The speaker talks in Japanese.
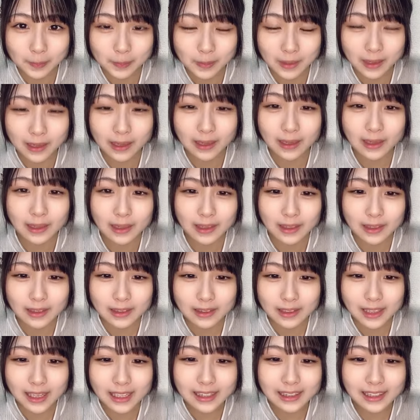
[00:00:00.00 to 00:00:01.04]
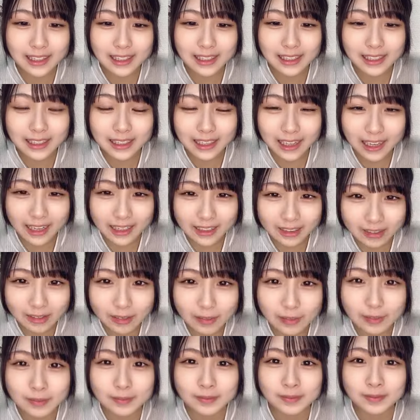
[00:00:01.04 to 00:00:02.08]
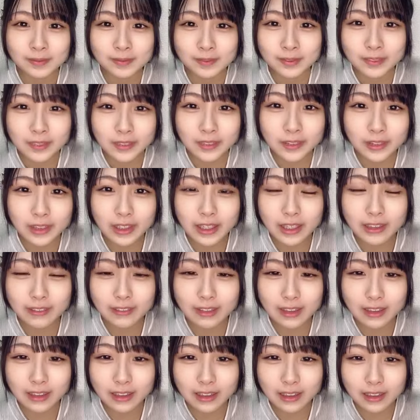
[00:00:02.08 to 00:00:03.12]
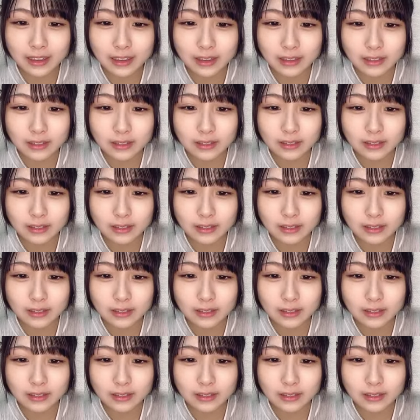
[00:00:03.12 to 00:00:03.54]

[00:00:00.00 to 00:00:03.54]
あ年に2回のオンリーワンが